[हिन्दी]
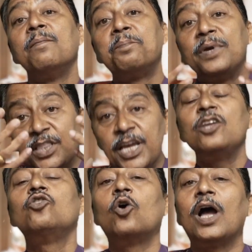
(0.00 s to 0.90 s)
विधि
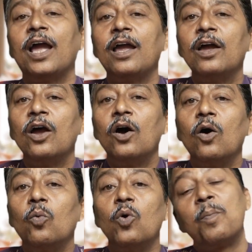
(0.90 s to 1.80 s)
जो है
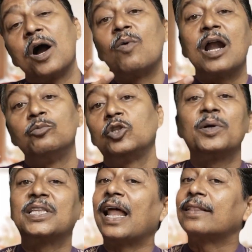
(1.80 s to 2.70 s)
वो भगवान बुद्ध
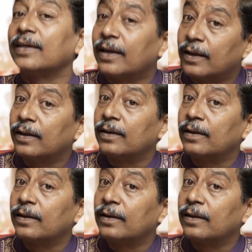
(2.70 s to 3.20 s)
बतलाते हैं